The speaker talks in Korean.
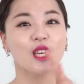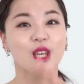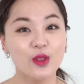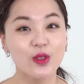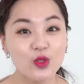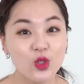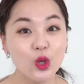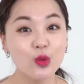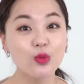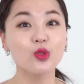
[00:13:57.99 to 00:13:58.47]

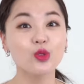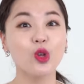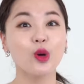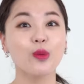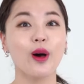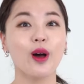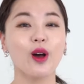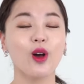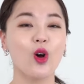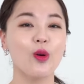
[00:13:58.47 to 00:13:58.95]

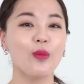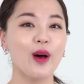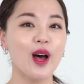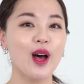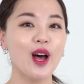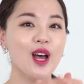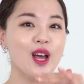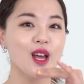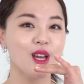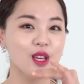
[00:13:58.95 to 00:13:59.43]
기초부터
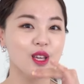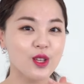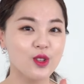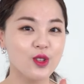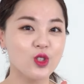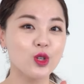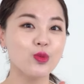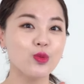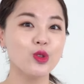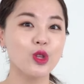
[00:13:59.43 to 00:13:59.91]
바꿔봐,
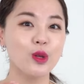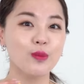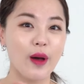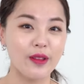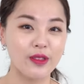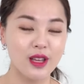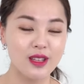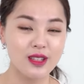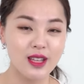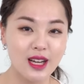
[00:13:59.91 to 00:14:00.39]
기초부터
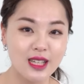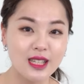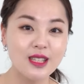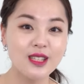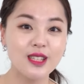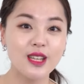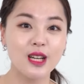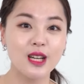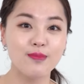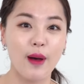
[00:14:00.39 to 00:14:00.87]
맞게
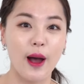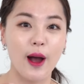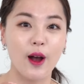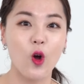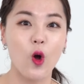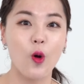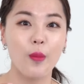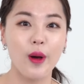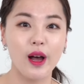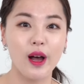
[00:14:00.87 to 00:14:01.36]
사근사근
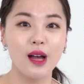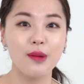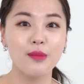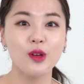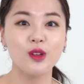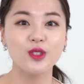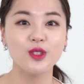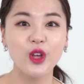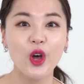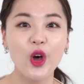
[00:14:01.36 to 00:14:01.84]
바꿔봐
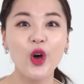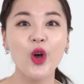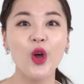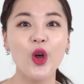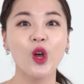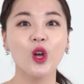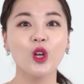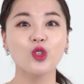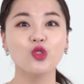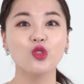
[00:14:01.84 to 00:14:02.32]
하면서
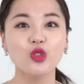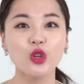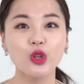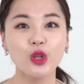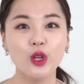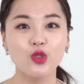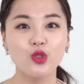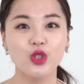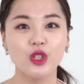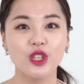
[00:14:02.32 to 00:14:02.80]

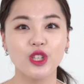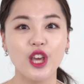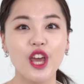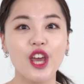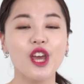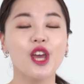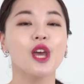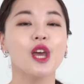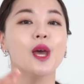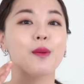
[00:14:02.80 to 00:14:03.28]
추천해 주신
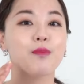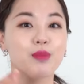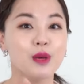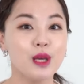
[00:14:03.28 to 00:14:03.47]
게